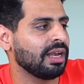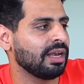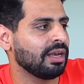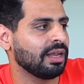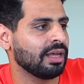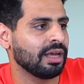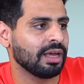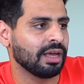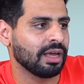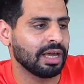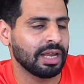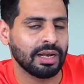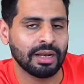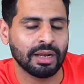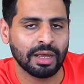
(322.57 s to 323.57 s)

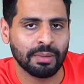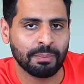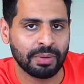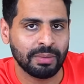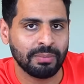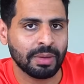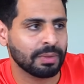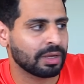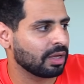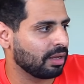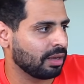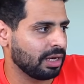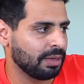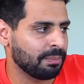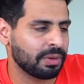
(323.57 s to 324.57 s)
البريميوم
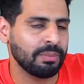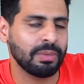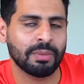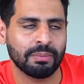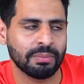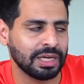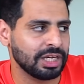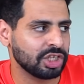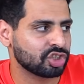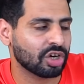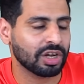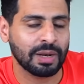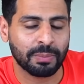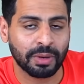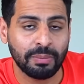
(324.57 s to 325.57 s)
البريميوم
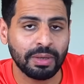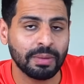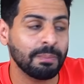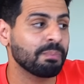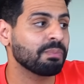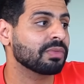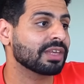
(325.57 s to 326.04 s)
الاشتراك البريميوم